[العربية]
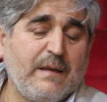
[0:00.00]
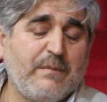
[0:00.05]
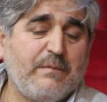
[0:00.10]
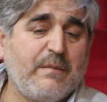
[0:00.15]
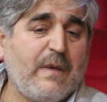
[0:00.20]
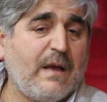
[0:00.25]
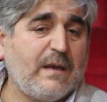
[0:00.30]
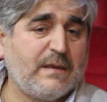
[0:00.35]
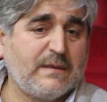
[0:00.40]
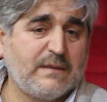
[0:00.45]

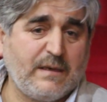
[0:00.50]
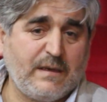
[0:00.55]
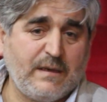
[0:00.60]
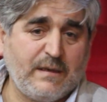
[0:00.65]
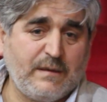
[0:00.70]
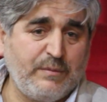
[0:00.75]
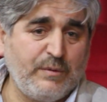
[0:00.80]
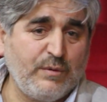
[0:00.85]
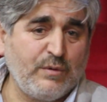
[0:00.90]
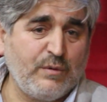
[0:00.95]
ما
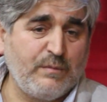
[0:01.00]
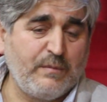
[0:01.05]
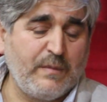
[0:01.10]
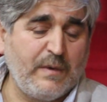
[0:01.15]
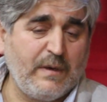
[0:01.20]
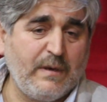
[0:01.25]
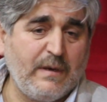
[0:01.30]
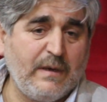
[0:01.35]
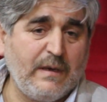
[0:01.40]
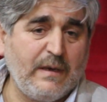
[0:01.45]
قصرت بيوم
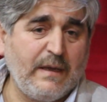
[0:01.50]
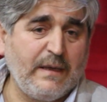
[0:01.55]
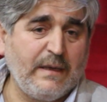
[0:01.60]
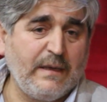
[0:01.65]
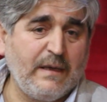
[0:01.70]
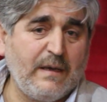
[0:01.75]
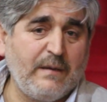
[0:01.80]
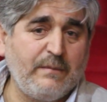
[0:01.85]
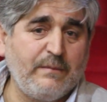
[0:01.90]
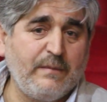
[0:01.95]
من
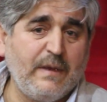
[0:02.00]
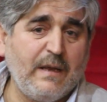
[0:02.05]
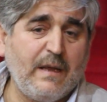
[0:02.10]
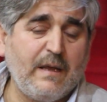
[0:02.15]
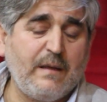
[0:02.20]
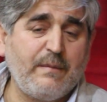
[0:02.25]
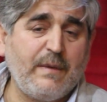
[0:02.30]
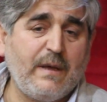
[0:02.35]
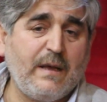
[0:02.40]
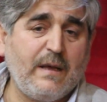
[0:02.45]
الايام
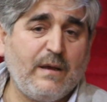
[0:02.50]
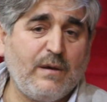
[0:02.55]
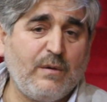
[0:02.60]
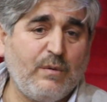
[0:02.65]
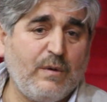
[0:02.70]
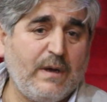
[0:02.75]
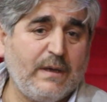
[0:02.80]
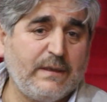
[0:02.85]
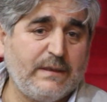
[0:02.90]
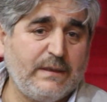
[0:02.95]
لا مع
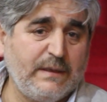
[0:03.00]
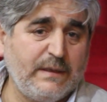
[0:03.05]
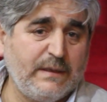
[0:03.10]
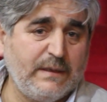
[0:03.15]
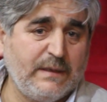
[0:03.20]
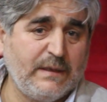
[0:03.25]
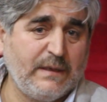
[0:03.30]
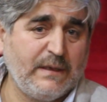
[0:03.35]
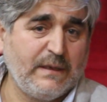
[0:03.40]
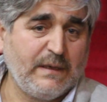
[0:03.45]
اخواتي
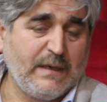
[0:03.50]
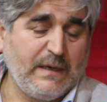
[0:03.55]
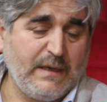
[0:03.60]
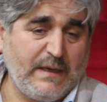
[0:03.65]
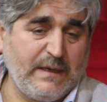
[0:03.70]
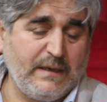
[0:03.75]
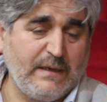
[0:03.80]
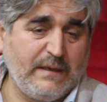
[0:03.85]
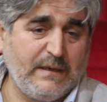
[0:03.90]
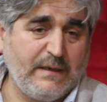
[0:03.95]

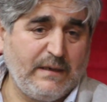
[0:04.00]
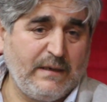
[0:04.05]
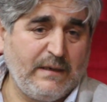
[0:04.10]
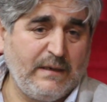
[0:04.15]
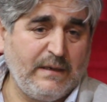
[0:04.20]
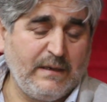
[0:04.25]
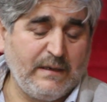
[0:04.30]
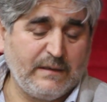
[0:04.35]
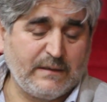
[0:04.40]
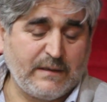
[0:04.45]
يعني
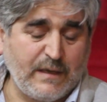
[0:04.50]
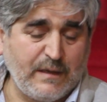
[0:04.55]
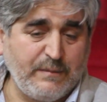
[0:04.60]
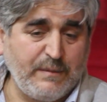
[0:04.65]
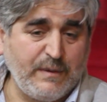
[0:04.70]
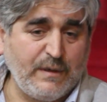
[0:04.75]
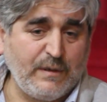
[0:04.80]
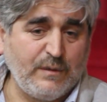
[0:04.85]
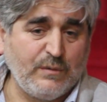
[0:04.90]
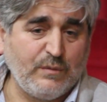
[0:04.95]
اللي
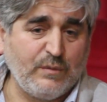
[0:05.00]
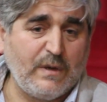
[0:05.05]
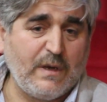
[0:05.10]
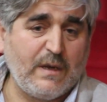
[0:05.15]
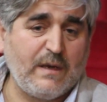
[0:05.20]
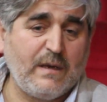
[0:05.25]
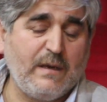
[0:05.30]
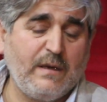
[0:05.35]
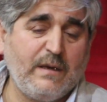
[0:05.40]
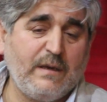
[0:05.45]
طيبين ولا
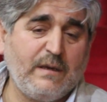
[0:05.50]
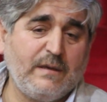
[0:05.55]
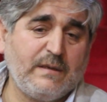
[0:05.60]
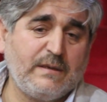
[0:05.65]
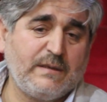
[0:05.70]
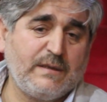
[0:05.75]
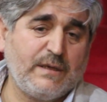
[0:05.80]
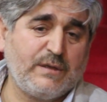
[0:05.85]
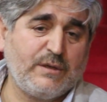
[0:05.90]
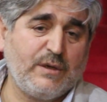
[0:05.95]
اللي
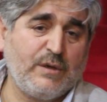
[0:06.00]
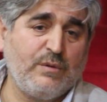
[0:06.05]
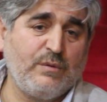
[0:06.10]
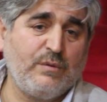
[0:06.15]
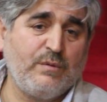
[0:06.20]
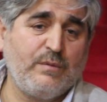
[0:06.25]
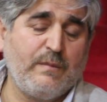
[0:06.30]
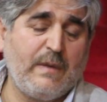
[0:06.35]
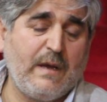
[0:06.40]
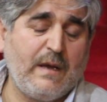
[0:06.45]

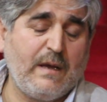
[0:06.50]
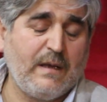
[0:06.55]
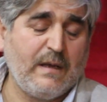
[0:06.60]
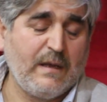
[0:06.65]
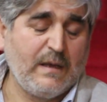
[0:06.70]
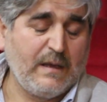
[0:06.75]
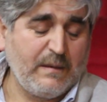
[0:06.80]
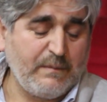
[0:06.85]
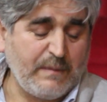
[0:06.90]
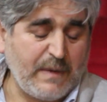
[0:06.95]
استشهدوا مع
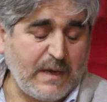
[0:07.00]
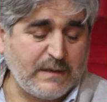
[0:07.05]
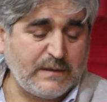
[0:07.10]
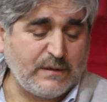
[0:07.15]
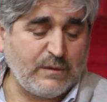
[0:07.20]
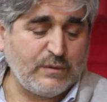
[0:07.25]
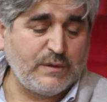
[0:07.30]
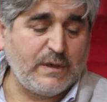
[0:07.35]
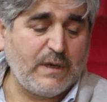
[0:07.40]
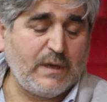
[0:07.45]
مع
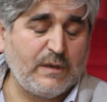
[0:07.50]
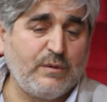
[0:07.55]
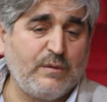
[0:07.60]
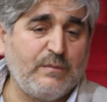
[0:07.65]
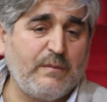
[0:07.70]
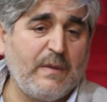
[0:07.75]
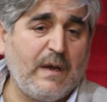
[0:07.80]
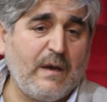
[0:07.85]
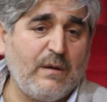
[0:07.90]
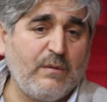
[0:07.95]

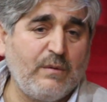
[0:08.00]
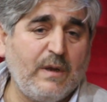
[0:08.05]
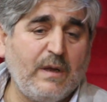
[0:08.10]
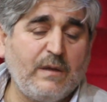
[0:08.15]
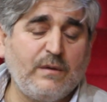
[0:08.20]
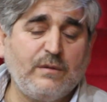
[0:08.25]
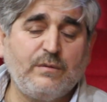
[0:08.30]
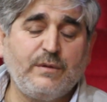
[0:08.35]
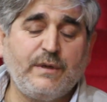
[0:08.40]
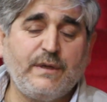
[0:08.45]
زوجاتهم مع
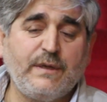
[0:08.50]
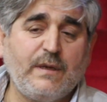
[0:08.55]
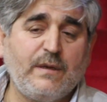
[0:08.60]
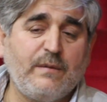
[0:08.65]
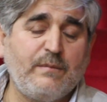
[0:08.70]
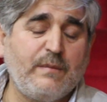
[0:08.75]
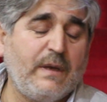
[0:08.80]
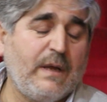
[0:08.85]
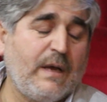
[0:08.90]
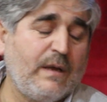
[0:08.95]
اولادهم هي
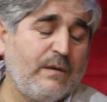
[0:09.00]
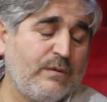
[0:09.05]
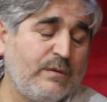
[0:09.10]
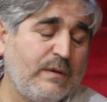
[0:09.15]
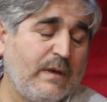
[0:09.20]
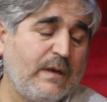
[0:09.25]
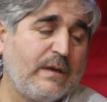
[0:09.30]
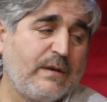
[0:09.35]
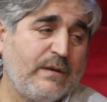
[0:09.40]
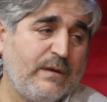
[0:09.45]
الام
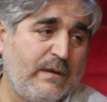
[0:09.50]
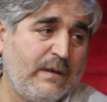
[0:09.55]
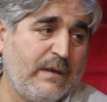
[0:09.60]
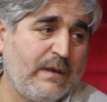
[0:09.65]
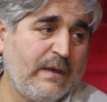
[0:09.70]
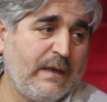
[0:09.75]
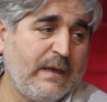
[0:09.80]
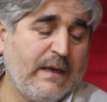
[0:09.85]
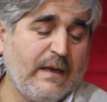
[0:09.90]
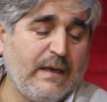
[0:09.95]
الحنون للكل
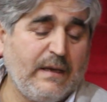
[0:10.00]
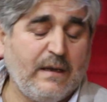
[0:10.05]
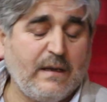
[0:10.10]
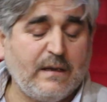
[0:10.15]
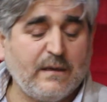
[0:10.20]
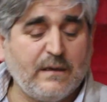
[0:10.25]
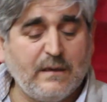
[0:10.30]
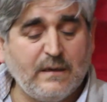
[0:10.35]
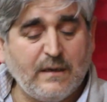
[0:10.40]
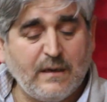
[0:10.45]

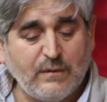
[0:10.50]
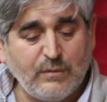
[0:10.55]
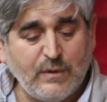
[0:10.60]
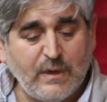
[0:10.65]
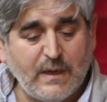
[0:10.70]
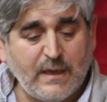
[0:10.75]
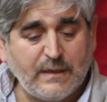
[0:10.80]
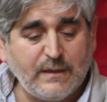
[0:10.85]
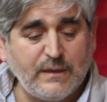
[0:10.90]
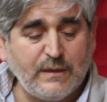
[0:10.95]

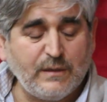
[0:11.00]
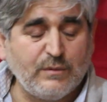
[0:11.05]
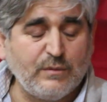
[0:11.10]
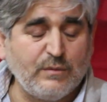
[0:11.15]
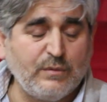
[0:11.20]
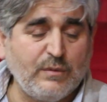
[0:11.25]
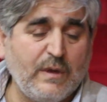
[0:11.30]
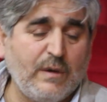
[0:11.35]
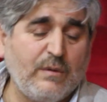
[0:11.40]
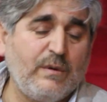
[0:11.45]
لاولادي
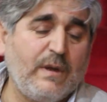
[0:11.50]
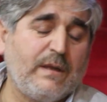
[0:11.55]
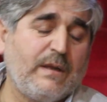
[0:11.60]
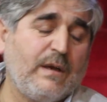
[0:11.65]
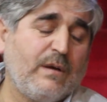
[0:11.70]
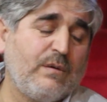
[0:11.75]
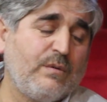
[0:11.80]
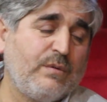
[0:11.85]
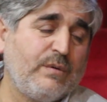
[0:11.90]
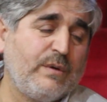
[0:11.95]
ولاولاد
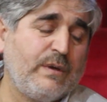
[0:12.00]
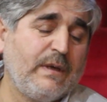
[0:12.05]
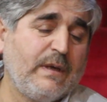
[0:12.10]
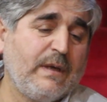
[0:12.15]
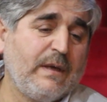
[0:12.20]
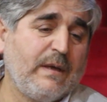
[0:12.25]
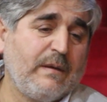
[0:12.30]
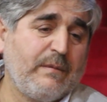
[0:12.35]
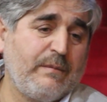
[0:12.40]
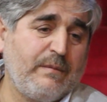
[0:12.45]
اخوي
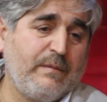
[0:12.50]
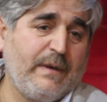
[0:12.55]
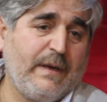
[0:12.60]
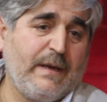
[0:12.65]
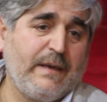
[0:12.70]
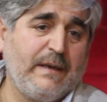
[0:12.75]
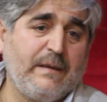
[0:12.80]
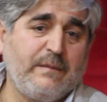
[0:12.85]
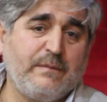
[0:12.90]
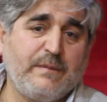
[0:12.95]

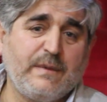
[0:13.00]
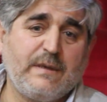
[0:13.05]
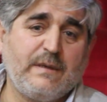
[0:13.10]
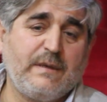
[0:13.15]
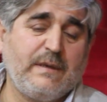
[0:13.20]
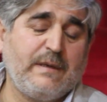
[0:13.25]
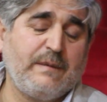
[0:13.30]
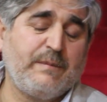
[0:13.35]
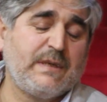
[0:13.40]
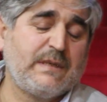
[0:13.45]
يعني
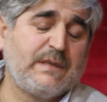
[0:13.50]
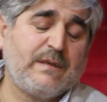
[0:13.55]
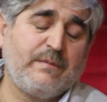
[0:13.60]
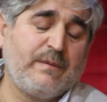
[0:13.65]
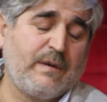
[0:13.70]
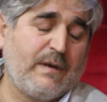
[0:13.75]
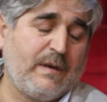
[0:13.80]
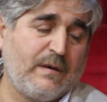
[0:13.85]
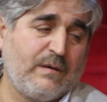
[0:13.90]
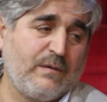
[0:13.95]

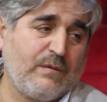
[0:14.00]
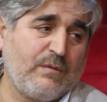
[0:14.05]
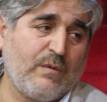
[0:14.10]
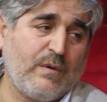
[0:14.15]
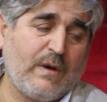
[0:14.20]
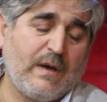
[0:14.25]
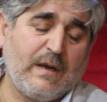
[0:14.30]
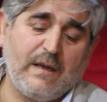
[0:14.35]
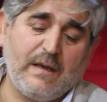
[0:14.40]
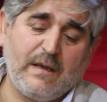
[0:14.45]
باستمرار
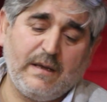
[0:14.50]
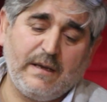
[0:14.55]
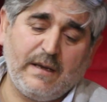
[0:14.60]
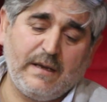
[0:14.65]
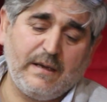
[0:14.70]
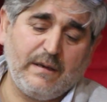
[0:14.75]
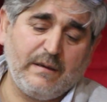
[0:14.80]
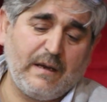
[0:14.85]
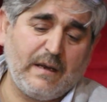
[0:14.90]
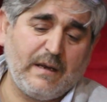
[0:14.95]
وعلى
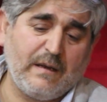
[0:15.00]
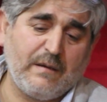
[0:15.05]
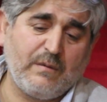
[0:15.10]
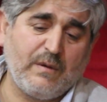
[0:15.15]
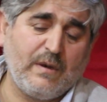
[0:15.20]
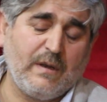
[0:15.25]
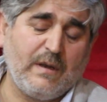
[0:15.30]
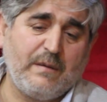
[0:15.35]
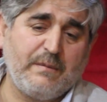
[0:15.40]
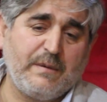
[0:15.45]
يعني انا
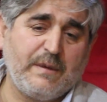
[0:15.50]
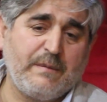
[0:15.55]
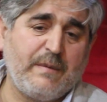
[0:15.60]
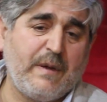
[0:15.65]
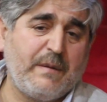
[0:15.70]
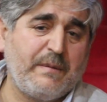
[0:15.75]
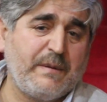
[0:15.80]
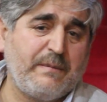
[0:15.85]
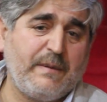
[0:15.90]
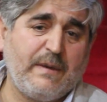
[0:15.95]
والله
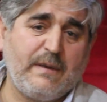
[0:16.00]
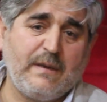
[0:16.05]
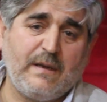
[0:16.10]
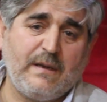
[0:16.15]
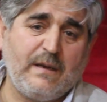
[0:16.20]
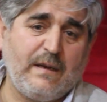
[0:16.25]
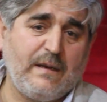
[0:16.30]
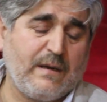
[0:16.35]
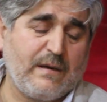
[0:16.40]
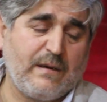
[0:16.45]
ما
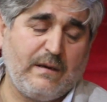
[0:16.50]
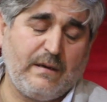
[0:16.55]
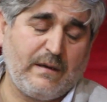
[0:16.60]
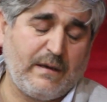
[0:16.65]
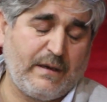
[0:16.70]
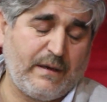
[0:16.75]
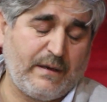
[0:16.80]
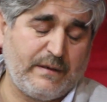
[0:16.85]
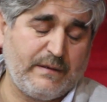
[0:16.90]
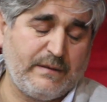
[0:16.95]
بتمنى لك كل
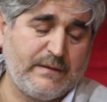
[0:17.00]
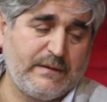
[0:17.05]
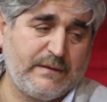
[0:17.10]
الخير.